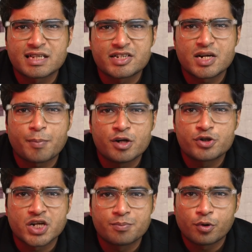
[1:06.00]
सेंट्रल
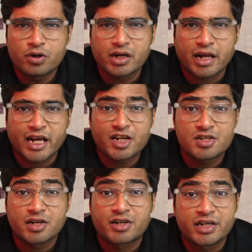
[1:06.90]
पोल्यूशन बोर्ड ने
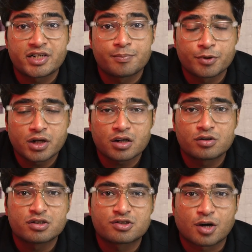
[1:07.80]
नेशनल ग्रीन ट्रिब्यूनल
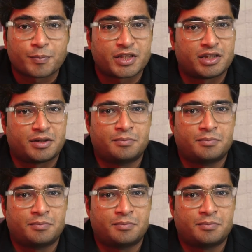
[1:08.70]
को सौंपी थी